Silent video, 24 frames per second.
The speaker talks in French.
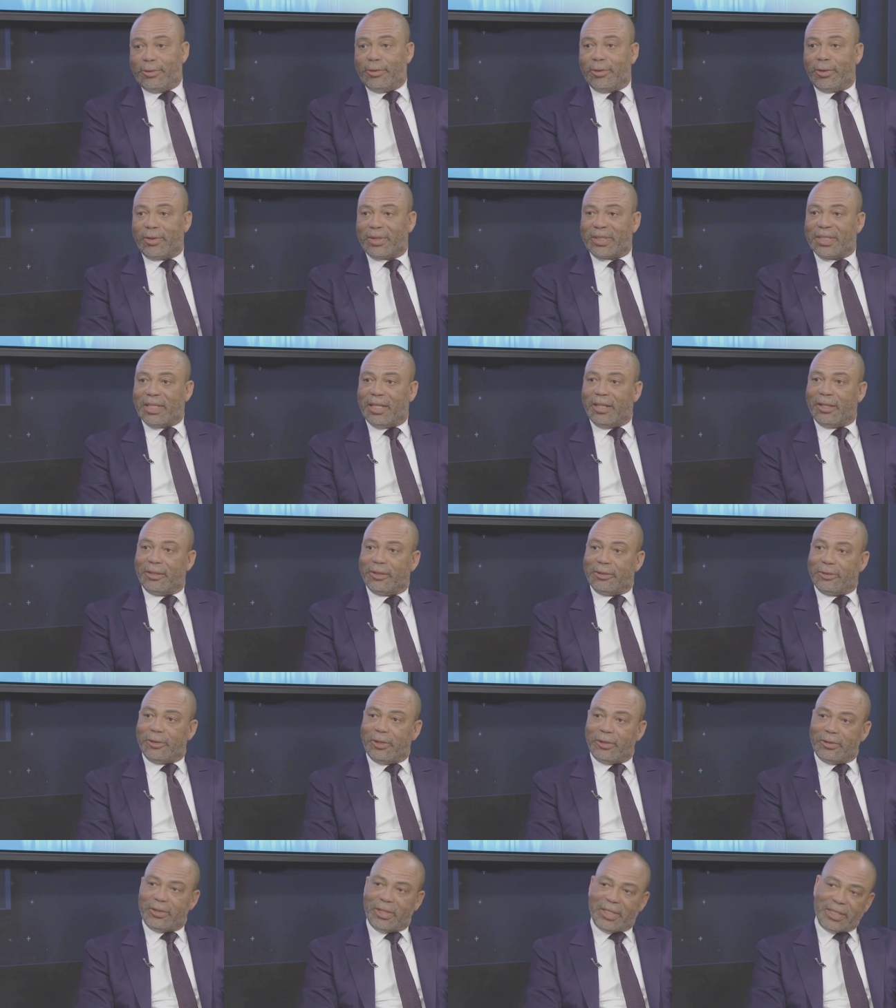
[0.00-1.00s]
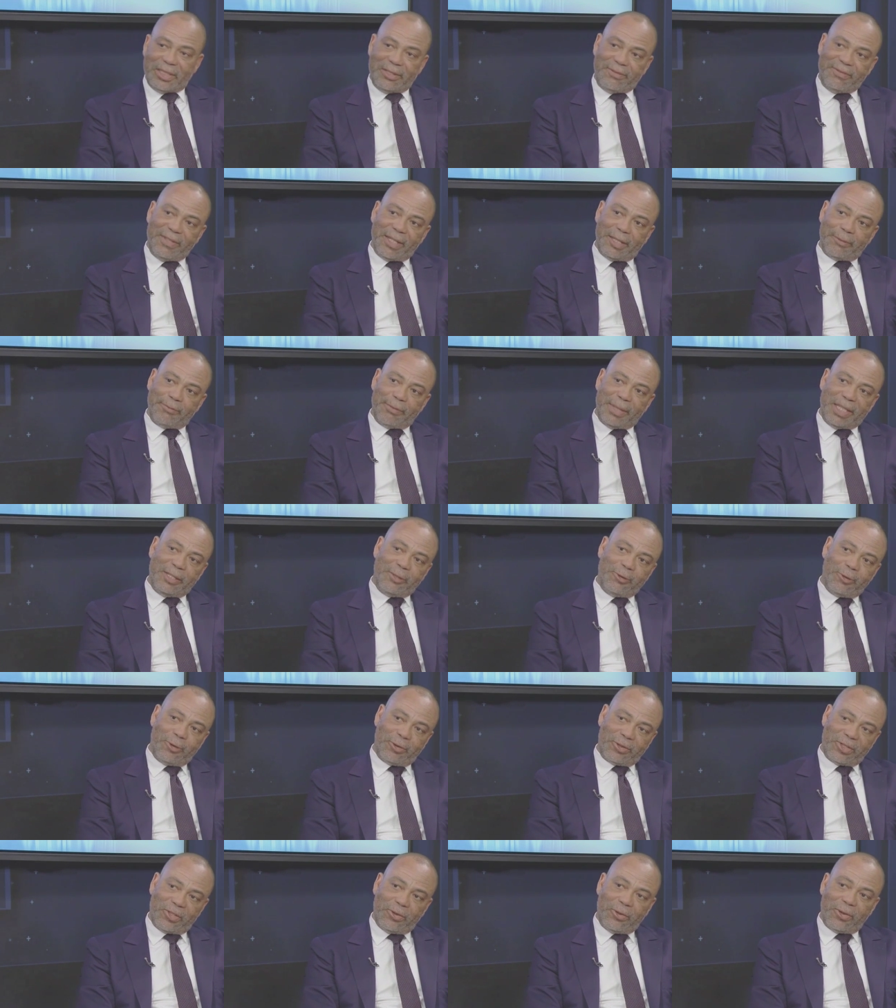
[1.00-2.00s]
donc dans, divers pays
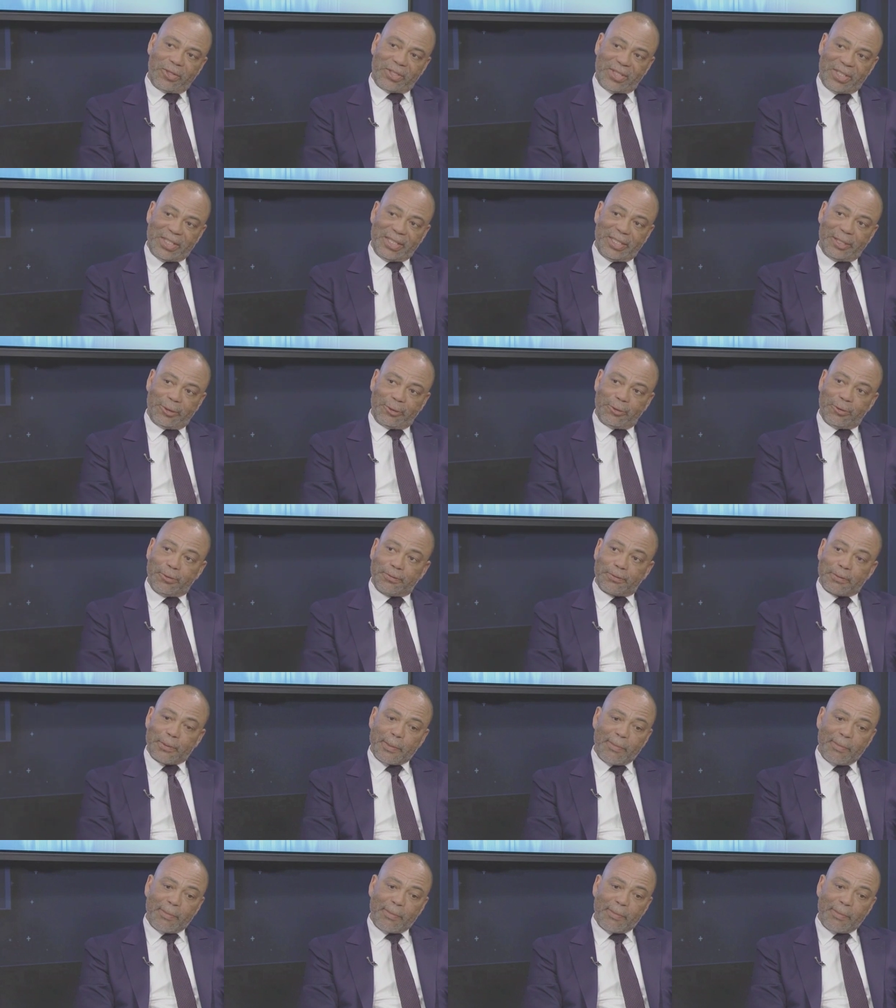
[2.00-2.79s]
occidentaux.